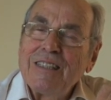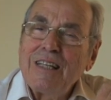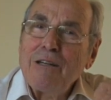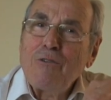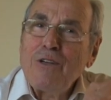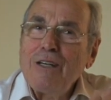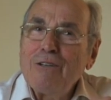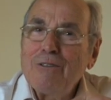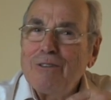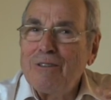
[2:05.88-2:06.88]
Les filles,
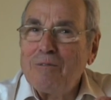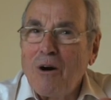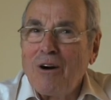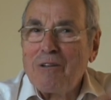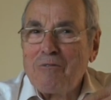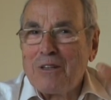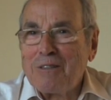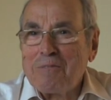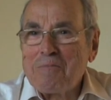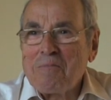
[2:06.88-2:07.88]
euh, bon, les filles.
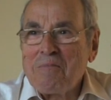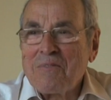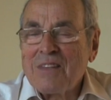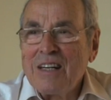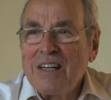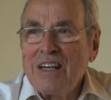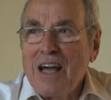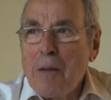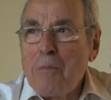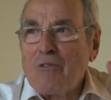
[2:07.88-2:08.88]
Hmm.
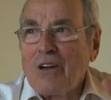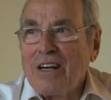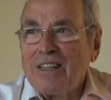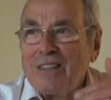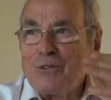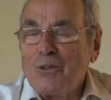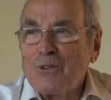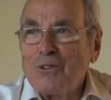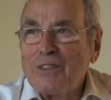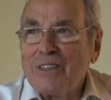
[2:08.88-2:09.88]
Et puis voilà,
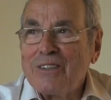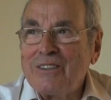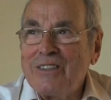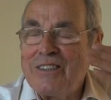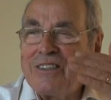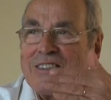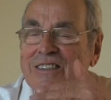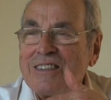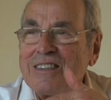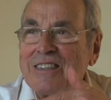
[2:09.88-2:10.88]
donc
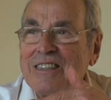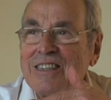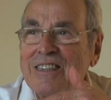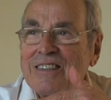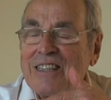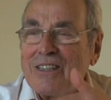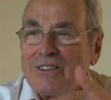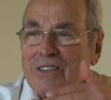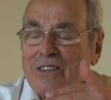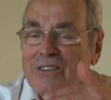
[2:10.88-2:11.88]
56,
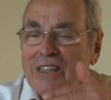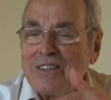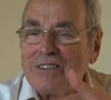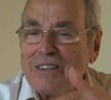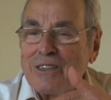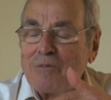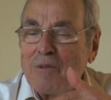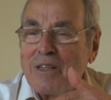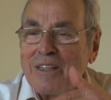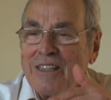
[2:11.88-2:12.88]
50, 57 je me
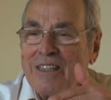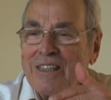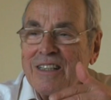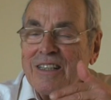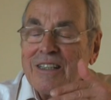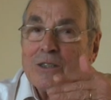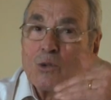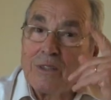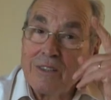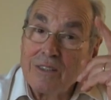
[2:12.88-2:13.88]
marie,
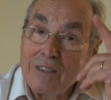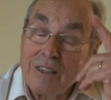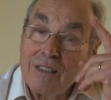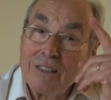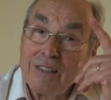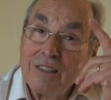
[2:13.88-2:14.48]
67,